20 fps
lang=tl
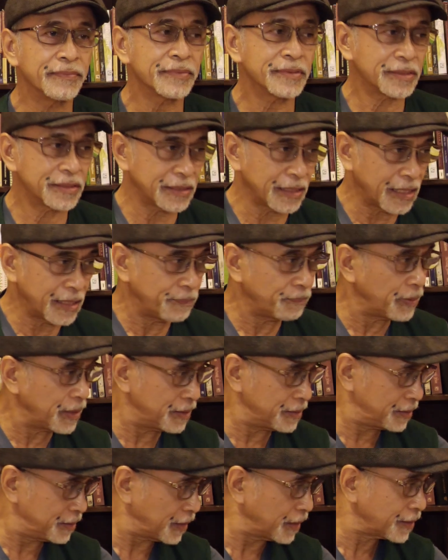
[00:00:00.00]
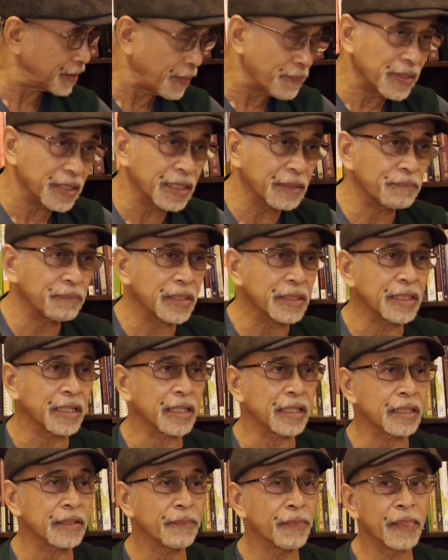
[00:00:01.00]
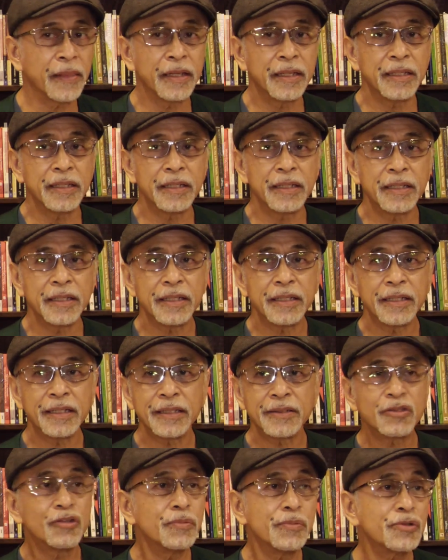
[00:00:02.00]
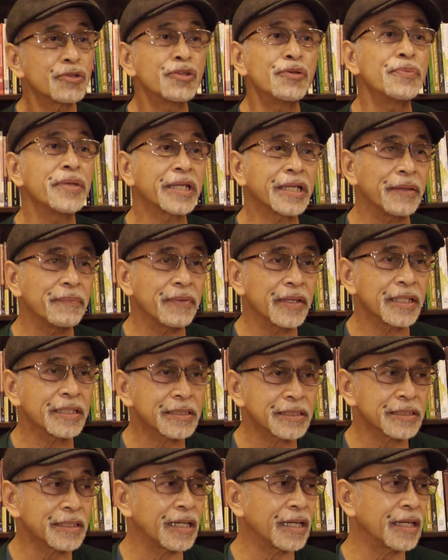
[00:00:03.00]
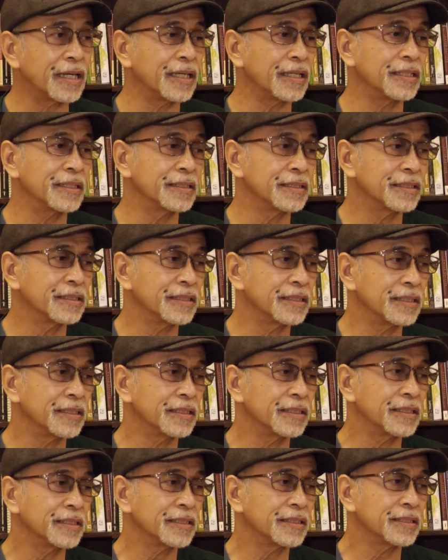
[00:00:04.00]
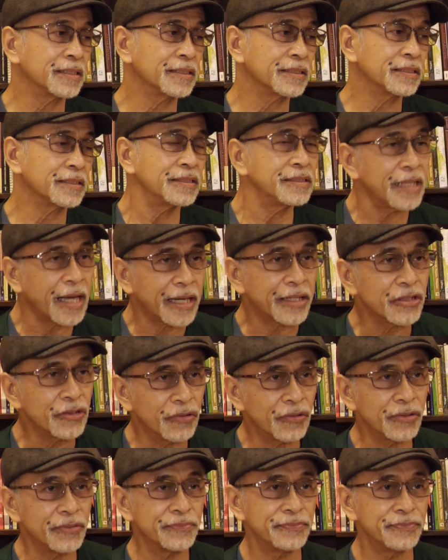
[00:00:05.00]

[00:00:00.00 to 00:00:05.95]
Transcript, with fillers: Sa, sa tabi ng pader, dumudumi kami sa dyaryo.